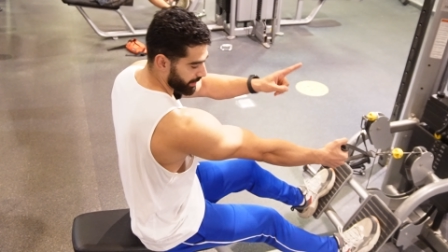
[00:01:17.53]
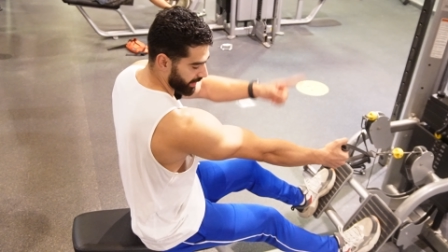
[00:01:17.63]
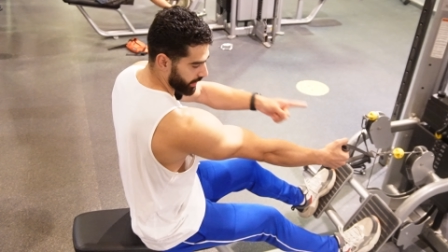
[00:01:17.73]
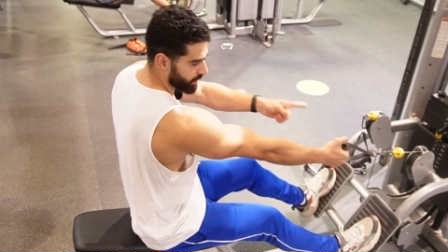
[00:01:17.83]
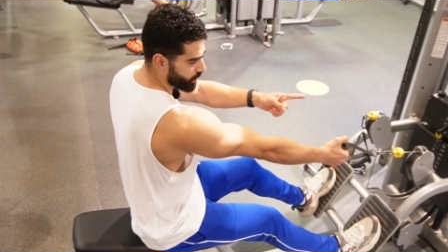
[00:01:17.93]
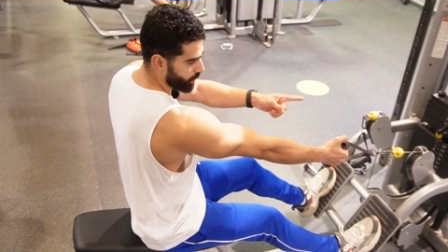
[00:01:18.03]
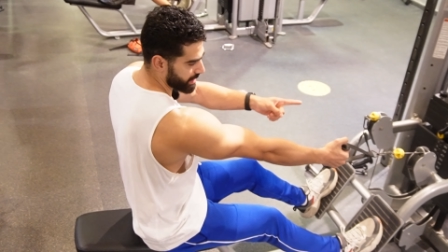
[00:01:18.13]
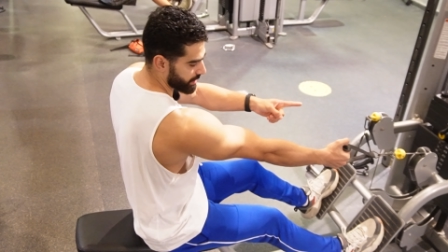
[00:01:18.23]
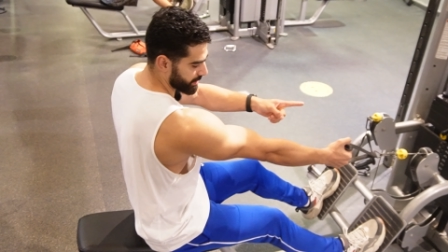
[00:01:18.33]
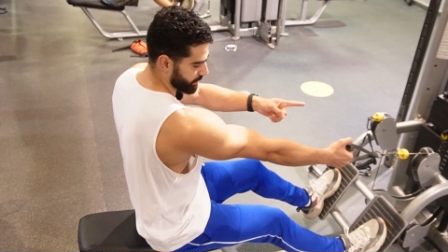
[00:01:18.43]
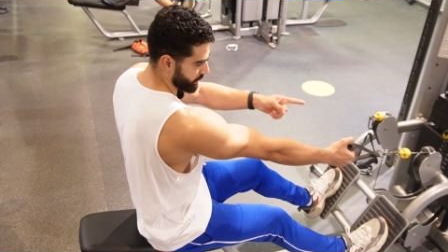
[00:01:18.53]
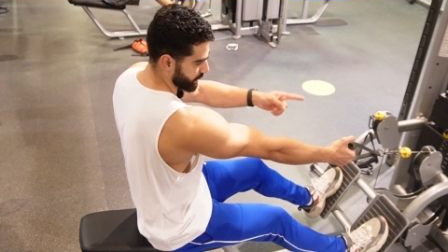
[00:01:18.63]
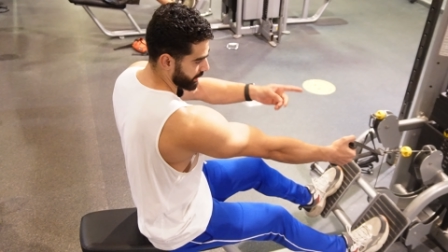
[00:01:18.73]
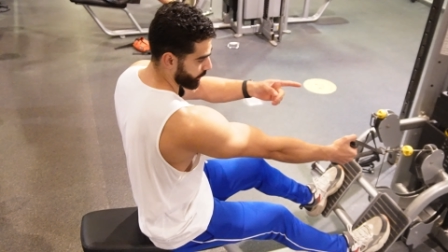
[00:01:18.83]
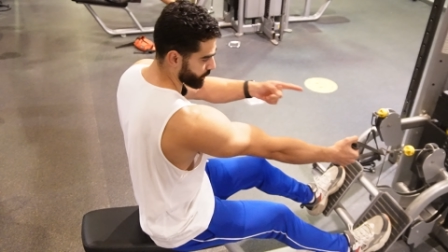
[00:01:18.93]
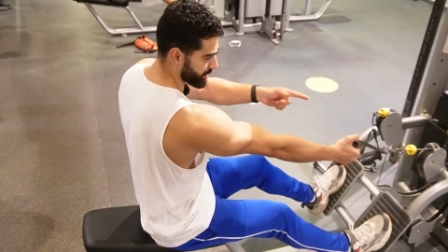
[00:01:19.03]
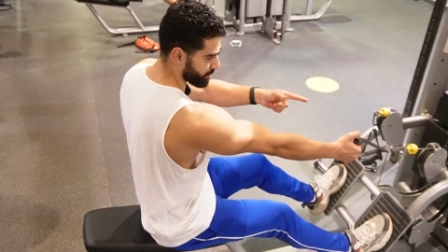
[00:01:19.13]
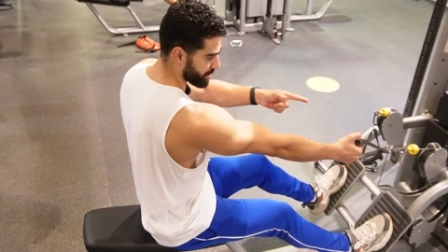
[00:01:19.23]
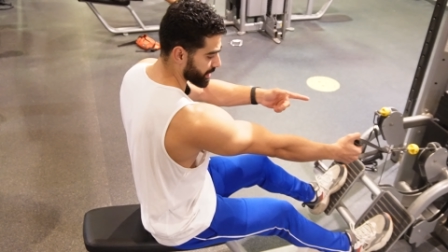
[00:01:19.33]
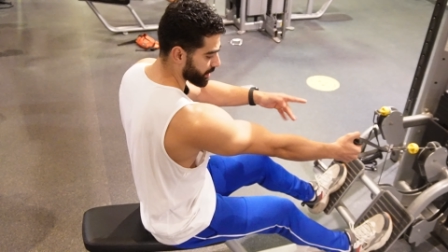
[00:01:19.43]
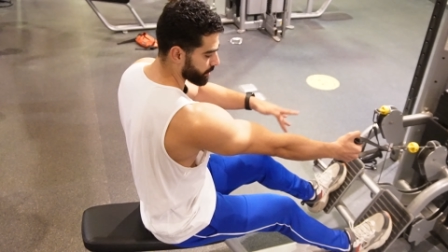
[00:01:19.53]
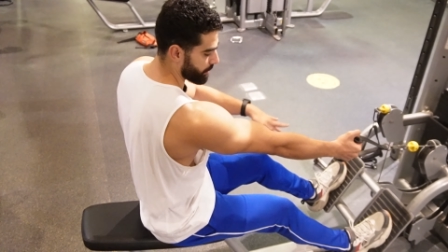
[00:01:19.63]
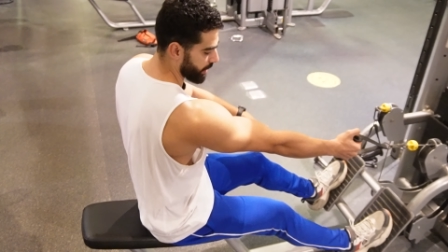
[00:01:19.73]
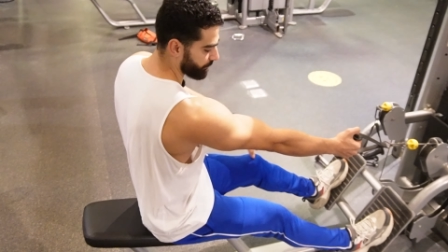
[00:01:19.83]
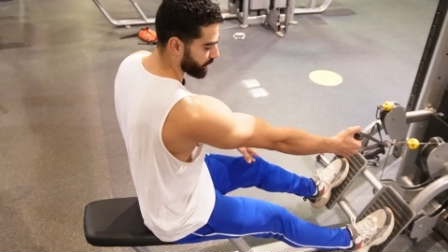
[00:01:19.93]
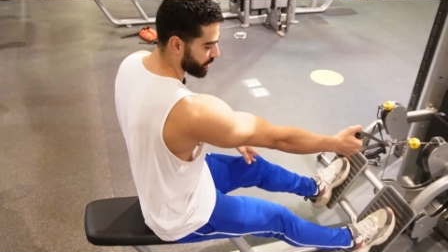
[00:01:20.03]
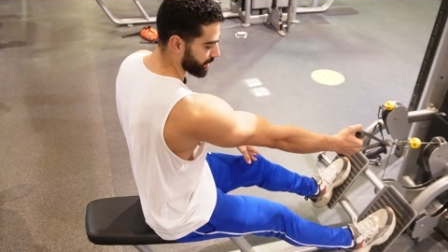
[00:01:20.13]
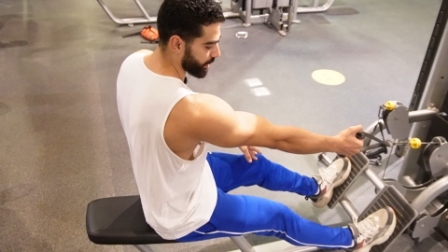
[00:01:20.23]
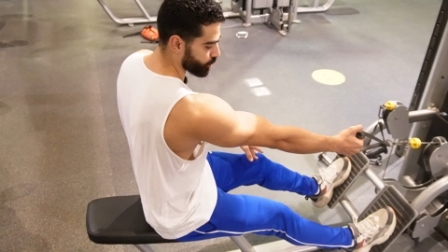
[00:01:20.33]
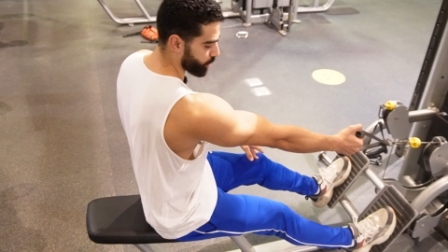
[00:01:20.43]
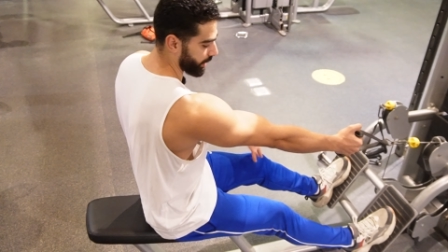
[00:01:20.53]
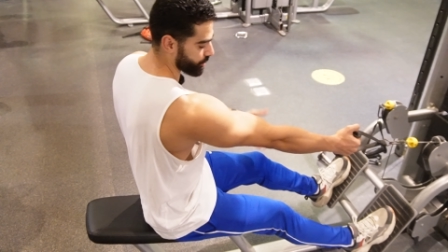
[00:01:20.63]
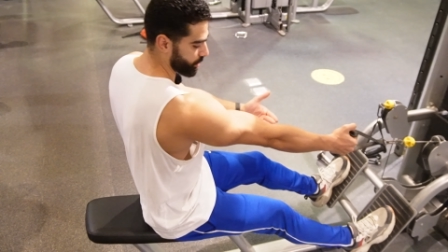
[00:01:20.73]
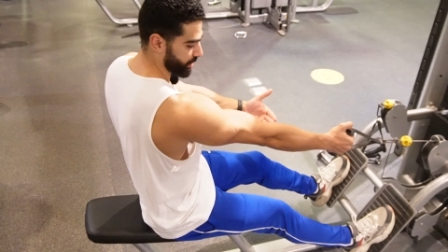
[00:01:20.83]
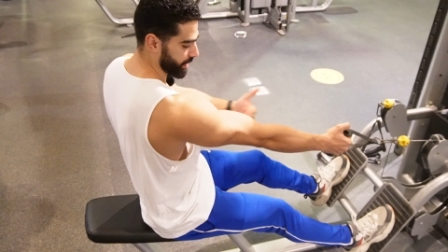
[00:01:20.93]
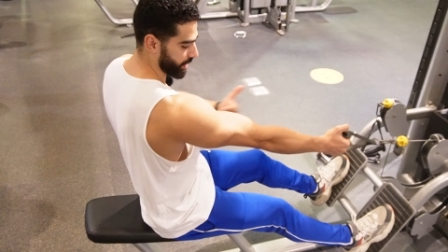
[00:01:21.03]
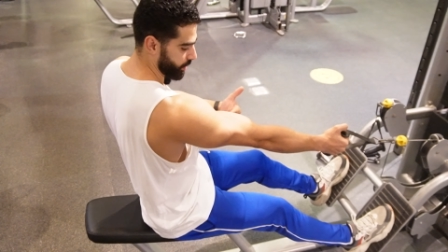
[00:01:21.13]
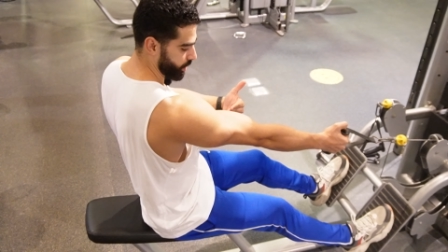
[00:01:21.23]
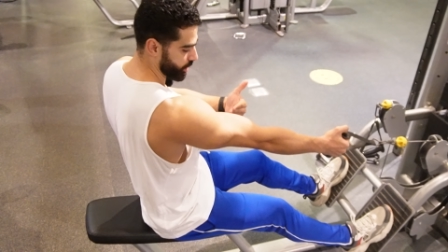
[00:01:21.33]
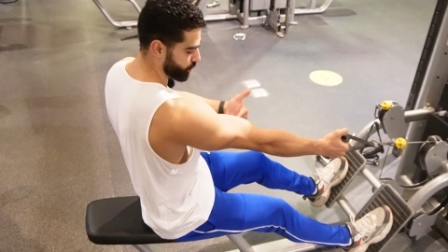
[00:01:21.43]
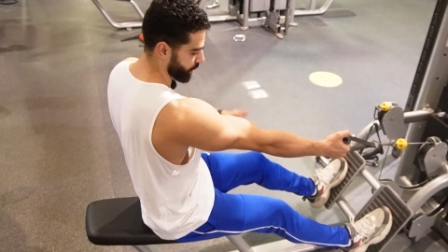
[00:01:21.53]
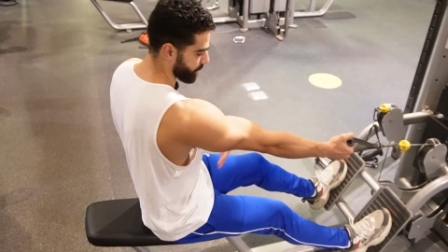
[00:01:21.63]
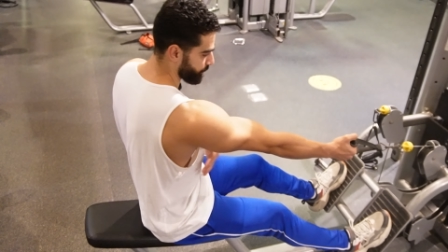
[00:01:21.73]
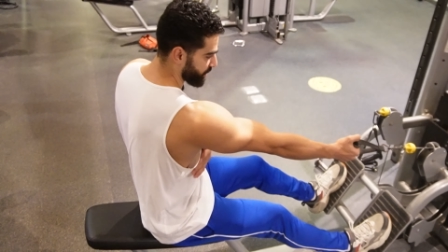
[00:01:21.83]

تخليش الوزن ينزل منك لو نزل منك يبقى افرد رجلك شويه عشان ترجع لورا شويه